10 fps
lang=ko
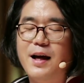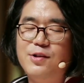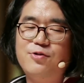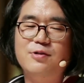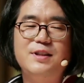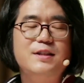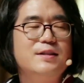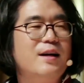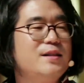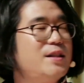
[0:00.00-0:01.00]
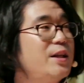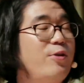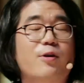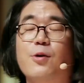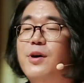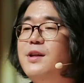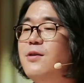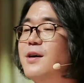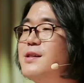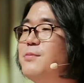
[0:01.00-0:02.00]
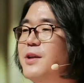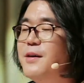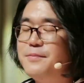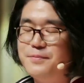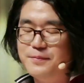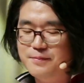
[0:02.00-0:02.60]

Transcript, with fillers: 한 줄기 상식이 되어가고 있는 것 같습니다.